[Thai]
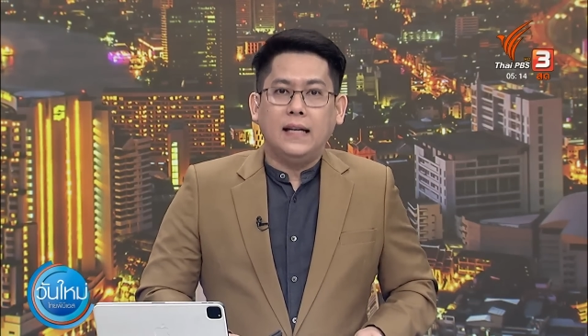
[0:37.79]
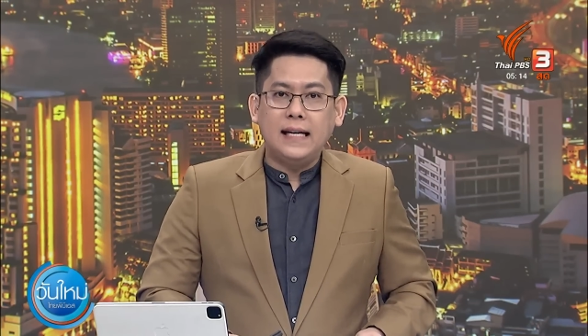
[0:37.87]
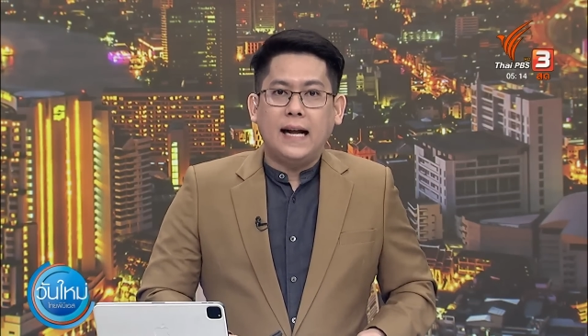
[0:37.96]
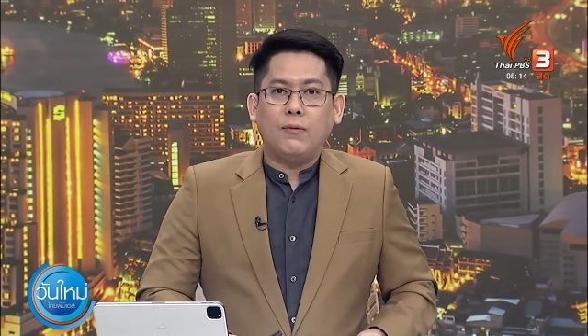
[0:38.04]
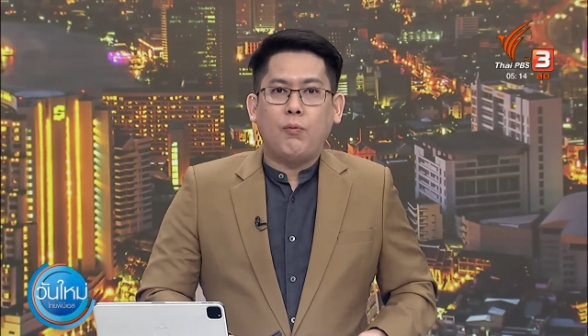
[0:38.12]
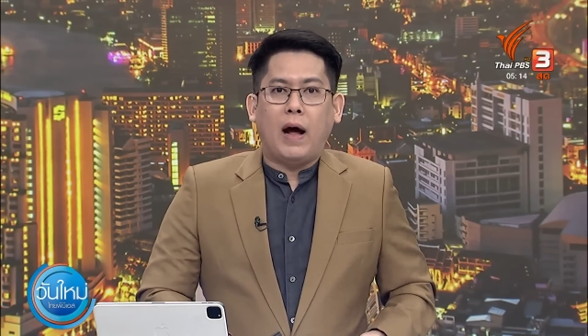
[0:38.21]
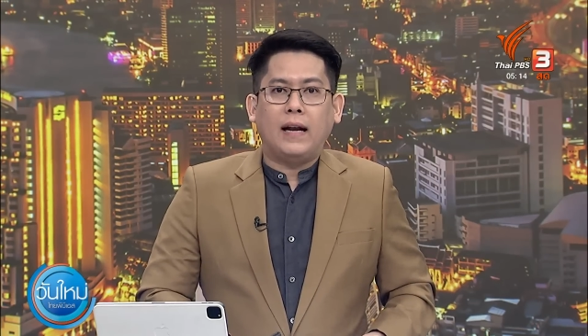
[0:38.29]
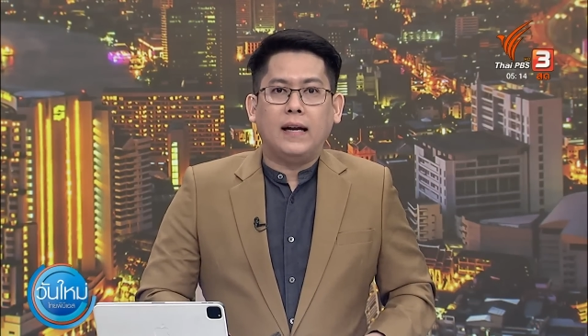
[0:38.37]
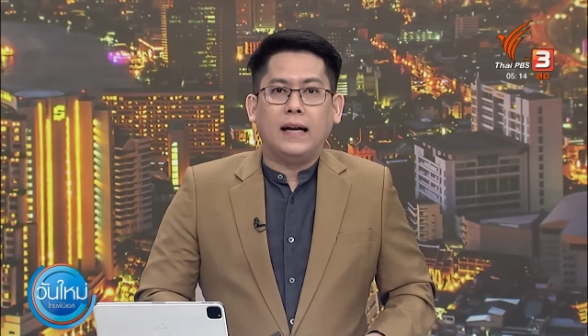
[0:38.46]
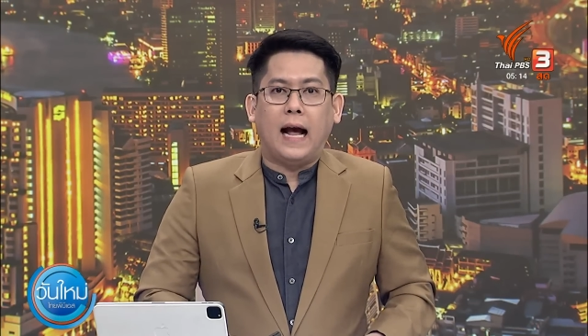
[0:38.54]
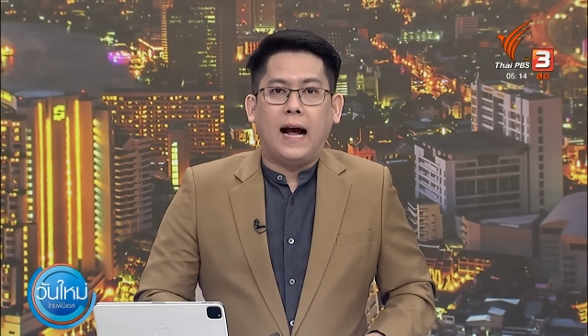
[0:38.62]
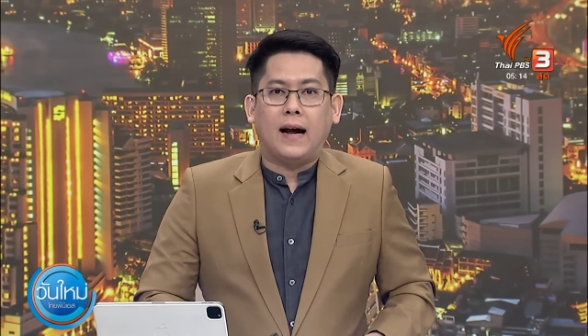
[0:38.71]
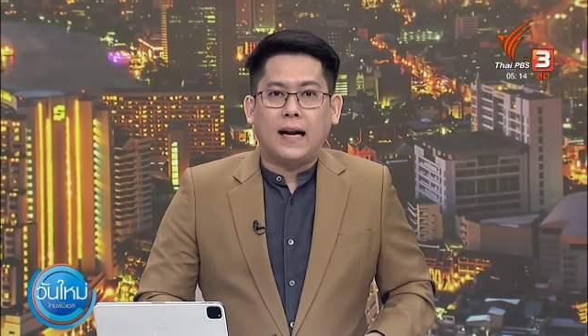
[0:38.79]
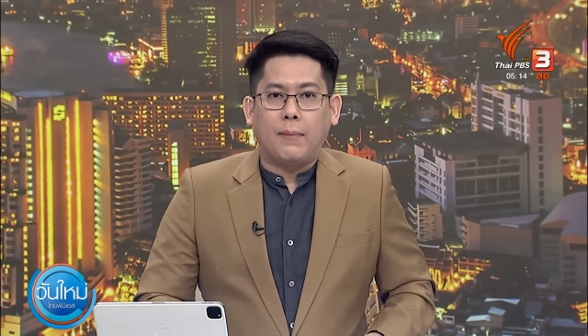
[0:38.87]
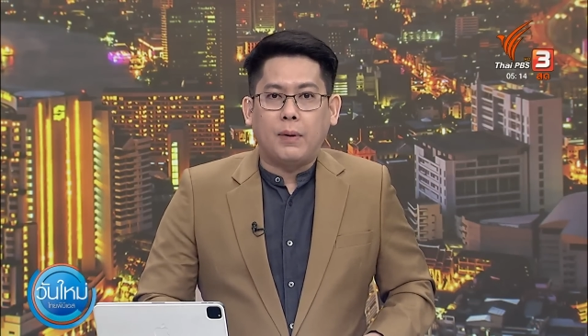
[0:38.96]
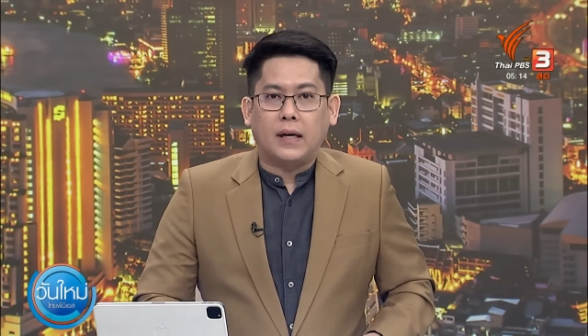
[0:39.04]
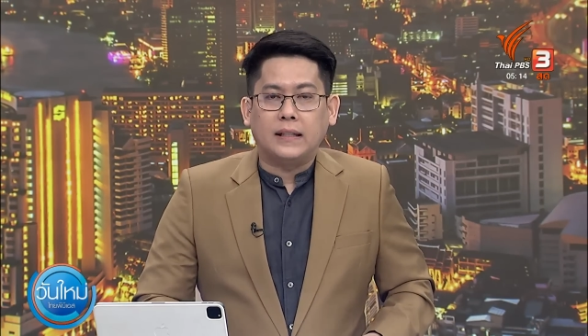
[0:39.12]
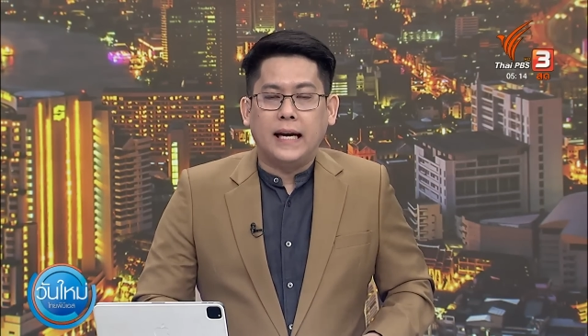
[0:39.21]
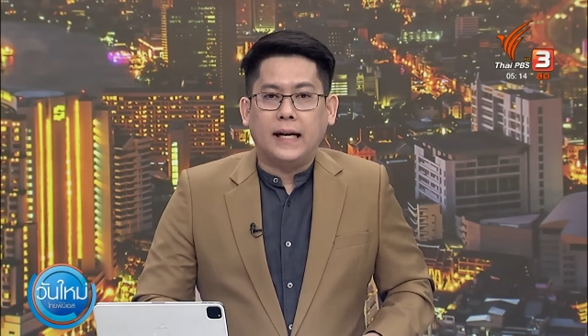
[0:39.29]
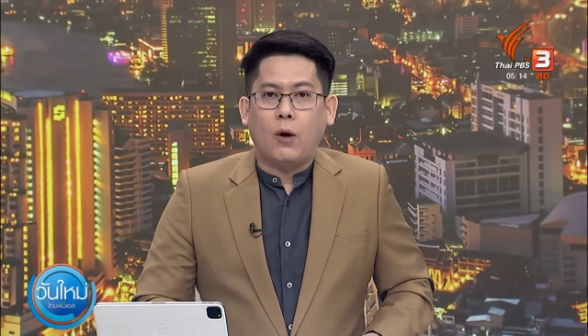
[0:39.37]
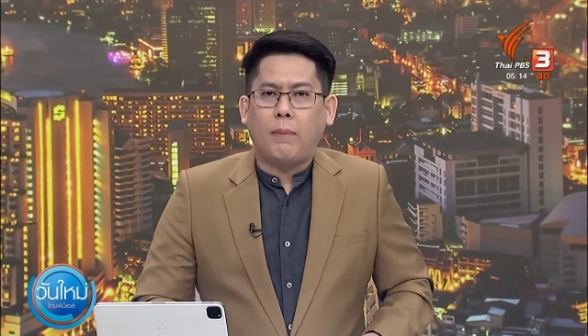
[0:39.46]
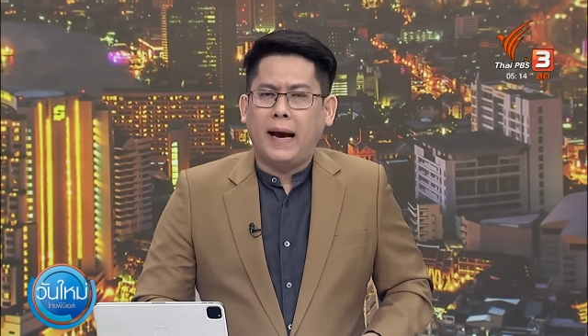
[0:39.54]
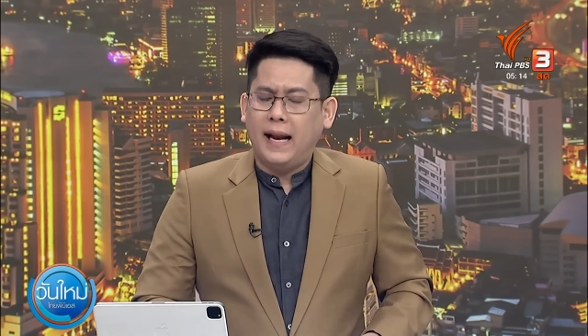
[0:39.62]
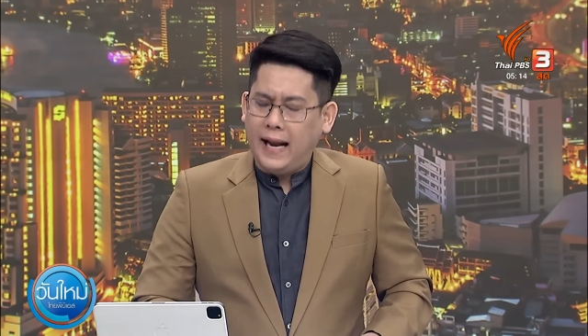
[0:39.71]
เลื่อนวันเดินทางกลับประเทศ
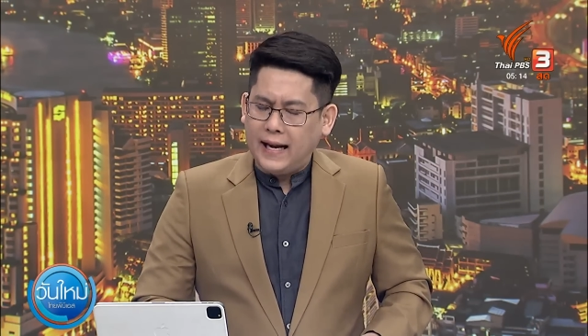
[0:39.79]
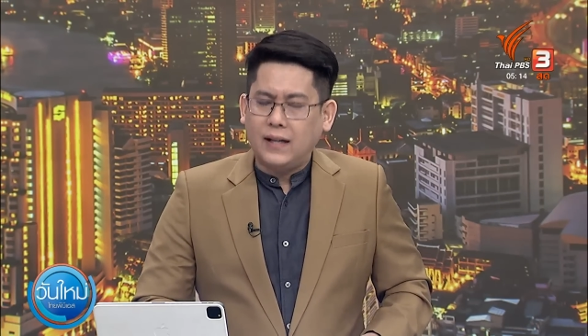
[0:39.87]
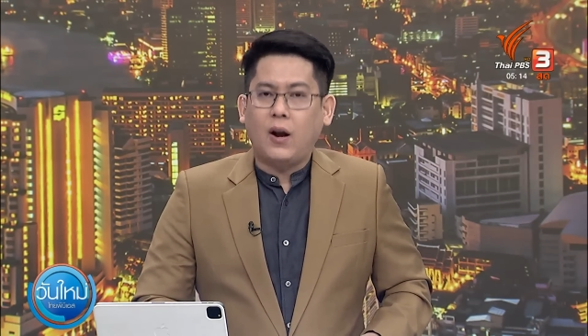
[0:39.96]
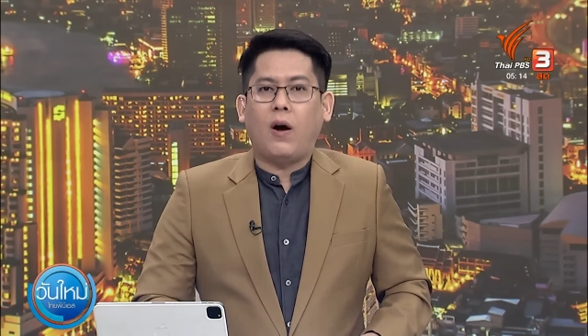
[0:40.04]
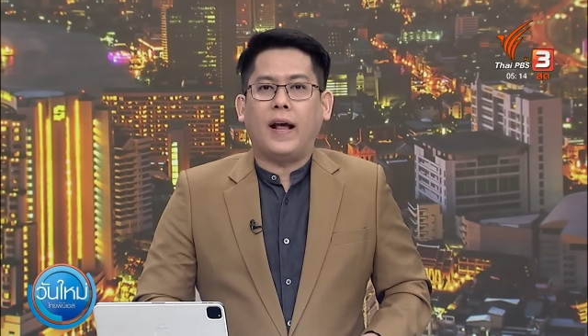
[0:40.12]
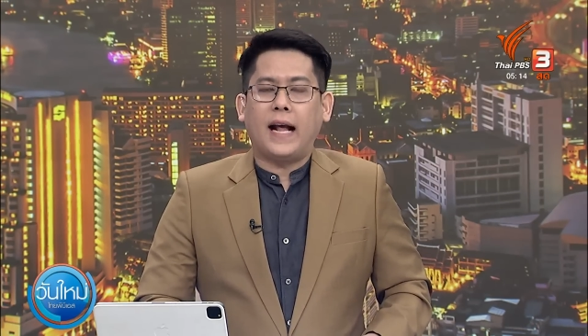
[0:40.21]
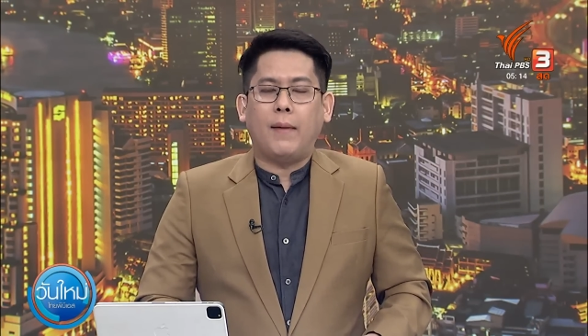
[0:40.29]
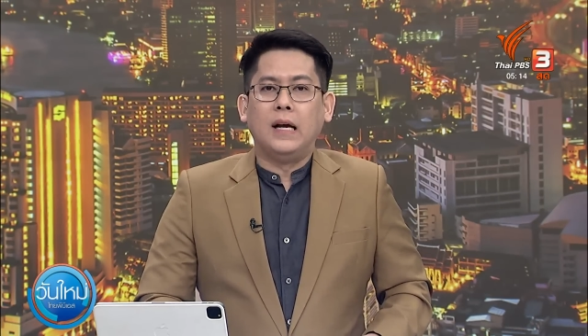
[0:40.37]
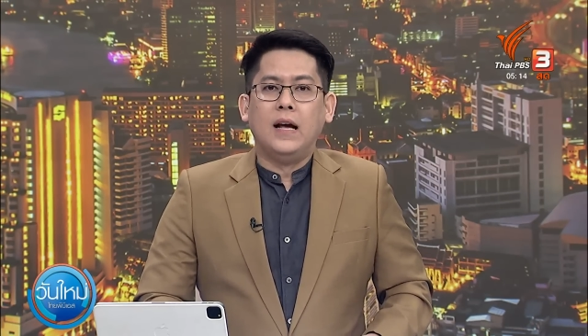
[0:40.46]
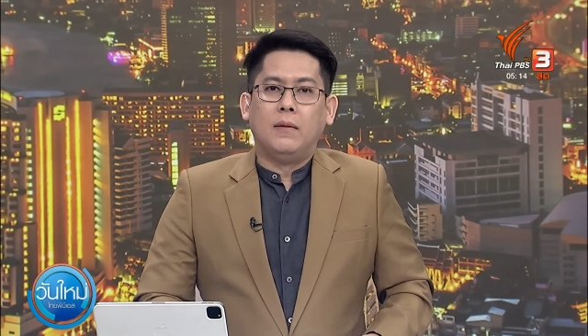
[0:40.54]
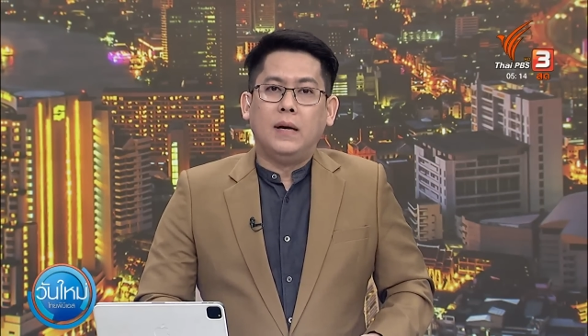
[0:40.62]
ออกไปเล็กน้อยครับ